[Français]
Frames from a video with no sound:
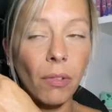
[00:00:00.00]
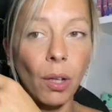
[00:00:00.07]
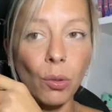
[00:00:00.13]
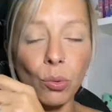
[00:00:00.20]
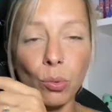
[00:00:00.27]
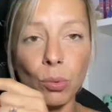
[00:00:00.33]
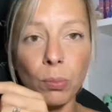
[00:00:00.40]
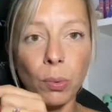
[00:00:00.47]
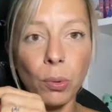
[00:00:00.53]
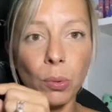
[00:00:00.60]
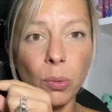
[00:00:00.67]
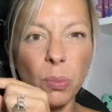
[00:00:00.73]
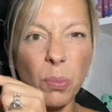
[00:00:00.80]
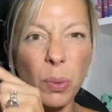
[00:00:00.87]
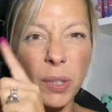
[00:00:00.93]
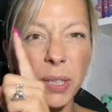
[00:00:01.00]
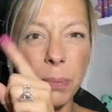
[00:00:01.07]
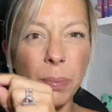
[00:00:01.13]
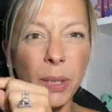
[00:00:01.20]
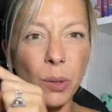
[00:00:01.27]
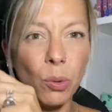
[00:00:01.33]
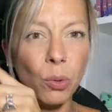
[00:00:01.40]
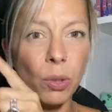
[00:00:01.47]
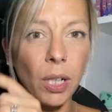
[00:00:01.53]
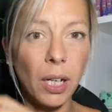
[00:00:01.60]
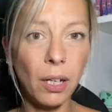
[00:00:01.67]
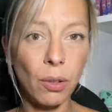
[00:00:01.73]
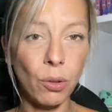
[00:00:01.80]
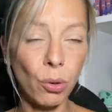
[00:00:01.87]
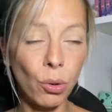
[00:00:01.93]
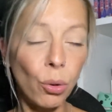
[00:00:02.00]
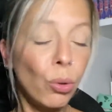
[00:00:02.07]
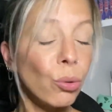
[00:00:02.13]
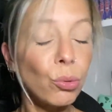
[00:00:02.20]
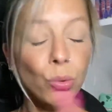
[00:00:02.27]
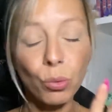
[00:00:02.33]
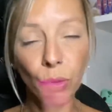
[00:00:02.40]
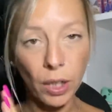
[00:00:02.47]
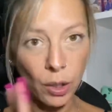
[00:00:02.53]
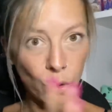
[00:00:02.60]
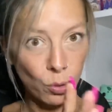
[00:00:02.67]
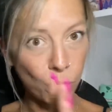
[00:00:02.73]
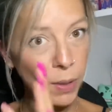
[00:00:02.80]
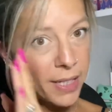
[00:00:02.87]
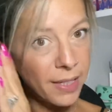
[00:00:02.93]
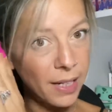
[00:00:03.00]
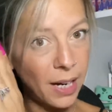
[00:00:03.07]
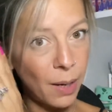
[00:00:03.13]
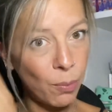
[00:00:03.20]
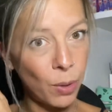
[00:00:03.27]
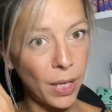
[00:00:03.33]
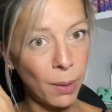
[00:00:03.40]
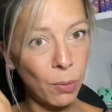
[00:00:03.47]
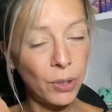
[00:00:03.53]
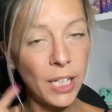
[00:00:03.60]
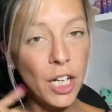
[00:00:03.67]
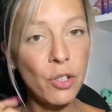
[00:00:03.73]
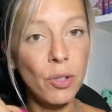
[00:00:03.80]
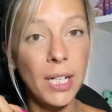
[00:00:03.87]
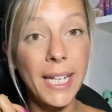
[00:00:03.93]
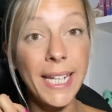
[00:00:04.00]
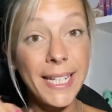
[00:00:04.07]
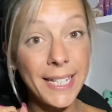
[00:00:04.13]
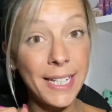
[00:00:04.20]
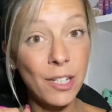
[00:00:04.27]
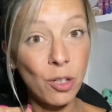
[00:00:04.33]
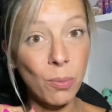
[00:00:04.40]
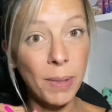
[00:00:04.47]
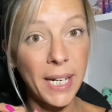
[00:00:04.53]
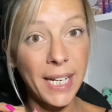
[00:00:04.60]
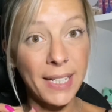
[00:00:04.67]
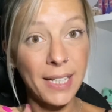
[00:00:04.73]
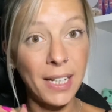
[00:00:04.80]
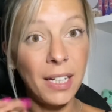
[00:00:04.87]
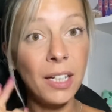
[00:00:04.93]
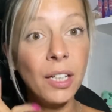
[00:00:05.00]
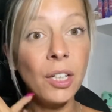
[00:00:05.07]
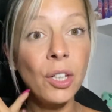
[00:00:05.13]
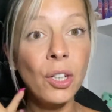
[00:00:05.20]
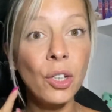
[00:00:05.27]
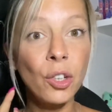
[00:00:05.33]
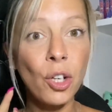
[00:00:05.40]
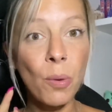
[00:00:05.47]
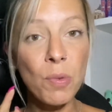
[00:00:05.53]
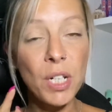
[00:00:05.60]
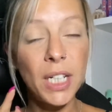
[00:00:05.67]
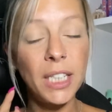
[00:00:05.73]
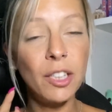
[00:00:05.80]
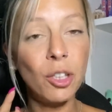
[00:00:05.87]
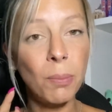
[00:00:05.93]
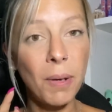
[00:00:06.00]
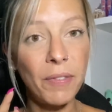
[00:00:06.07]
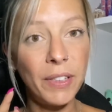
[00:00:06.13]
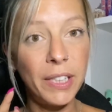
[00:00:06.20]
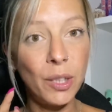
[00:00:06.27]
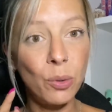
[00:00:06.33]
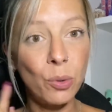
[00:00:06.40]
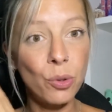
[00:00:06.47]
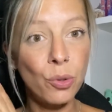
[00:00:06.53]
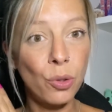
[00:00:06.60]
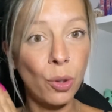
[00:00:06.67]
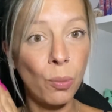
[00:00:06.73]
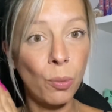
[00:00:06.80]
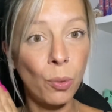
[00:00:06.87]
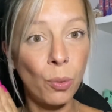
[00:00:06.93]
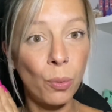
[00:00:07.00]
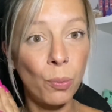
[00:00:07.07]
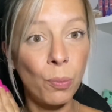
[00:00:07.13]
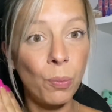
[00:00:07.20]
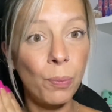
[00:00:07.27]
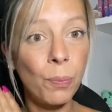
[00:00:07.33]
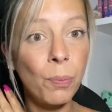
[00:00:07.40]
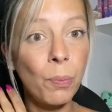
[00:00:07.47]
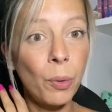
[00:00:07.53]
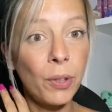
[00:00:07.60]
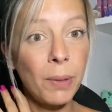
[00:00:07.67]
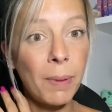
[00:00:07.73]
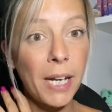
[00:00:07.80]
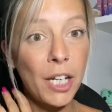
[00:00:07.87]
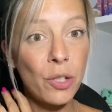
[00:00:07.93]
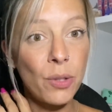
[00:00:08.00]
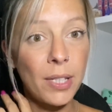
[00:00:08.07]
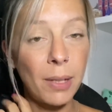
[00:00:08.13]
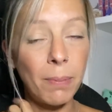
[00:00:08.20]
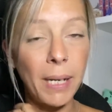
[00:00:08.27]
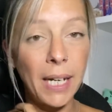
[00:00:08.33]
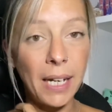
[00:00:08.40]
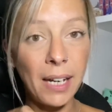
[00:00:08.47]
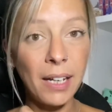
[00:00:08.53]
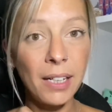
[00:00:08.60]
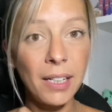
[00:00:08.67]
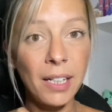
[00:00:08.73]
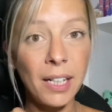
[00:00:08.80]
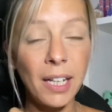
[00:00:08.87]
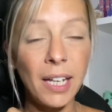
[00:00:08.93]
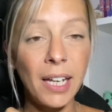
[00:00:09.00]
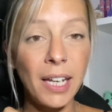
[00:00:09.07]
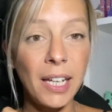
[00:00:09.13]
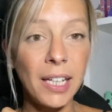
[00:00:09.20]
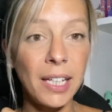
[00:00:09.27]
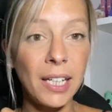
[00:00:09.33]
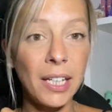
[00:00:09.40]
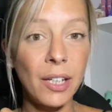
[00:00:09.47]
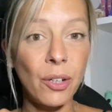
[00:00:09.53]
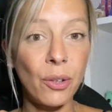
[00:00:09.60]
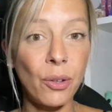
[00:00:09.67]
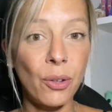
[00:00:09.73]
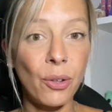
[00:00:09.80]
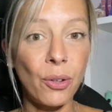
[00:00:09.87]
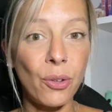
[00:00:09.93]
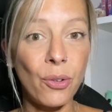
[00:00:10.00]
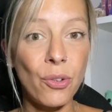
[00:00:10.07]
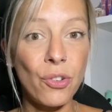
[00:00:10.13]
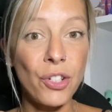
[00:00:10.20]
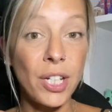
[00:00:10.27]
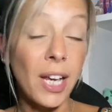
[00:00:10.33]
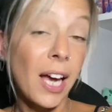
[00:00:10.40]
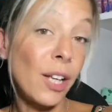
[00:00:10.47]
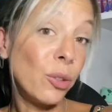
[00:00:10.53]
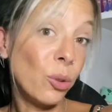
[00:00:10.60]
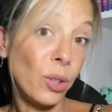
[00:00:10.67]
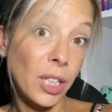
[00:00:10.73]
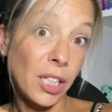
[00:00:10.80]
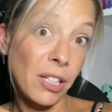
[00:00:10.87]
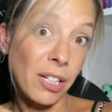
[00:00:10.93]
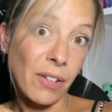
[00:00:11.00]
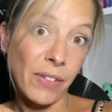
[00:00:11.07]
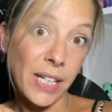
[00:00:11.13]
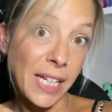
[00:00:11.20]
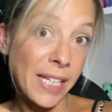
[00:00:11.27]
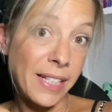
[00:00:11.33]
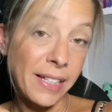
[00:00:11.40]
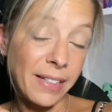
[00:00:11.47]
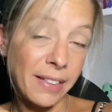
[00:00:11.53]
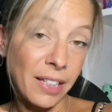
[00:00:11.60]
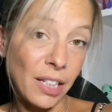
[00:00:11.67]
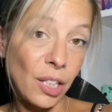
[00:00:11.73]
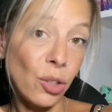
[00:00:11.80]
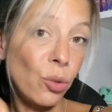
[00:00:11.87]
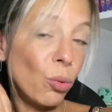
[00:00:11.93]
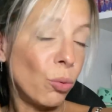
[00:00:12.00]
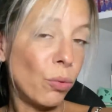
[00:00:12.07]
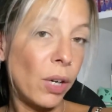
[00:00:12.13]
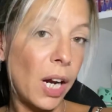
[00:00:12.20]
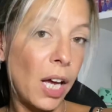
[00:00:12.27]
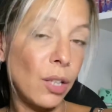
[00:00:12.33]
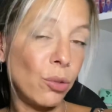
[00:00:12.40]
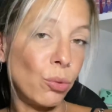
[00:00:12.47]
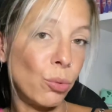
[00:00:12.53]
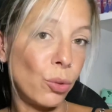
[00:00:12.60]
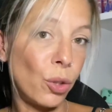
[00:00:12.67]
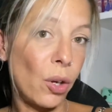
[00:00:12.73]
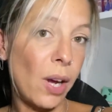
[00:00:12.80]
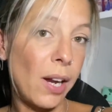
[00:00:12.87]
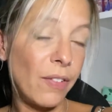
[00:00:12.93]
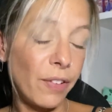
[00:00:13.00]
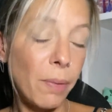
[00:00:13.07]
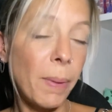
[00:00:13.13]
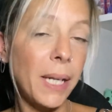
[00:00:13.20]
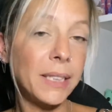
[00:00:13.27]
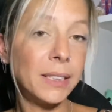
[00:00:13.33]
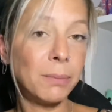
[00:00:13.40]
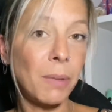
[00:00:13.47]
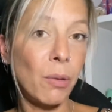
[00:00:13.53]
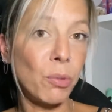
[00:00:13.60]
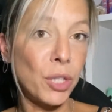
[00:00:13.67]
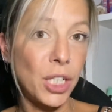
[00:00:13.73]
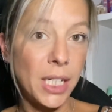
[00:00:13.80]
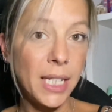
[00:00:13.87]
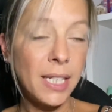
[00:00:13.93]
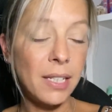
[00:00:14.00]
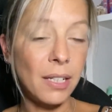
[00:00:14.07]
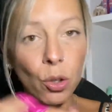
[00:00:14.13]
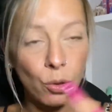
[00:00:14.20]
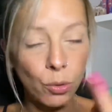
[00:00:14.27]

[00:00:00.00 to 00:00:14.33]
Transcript: hum, double petit picot là. Donc voilà, donc moi c'est la moyen modèle, je l'ai essayé en magasin, comme je l'ai dit dans ma vidéo sur mon déballage de cette bague là et euh, j'ai adoré, j'avais hésité, donc voilà, donc elle fait partie de ma wishlist.